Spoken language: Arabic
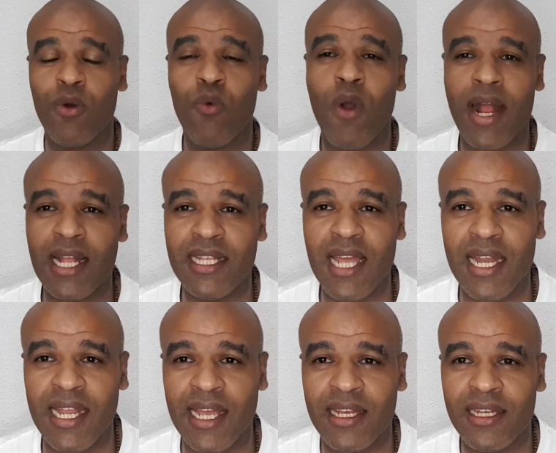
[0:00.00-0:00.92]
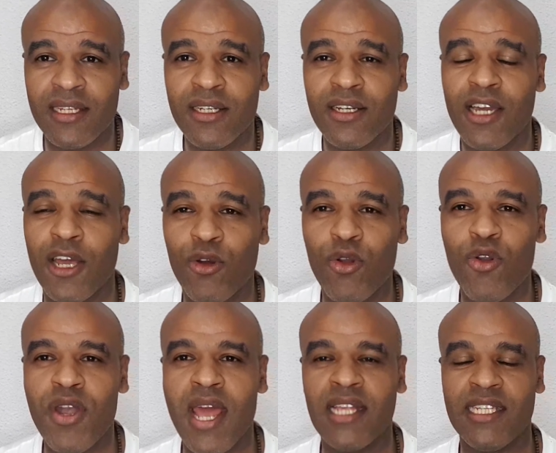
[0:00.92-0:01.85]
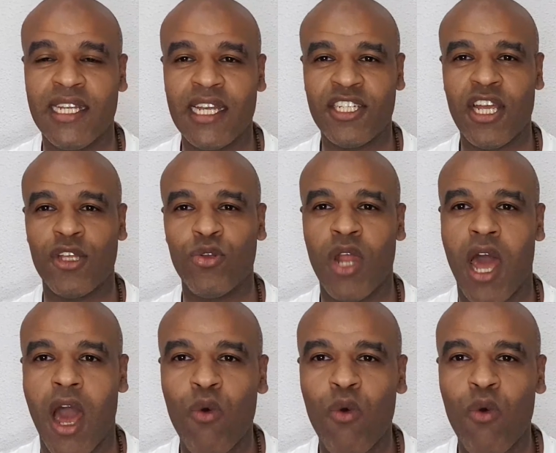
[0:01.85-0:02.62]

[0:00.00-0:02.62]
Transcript: وكذلك كنقولوا للناس اللي كيشاهدونا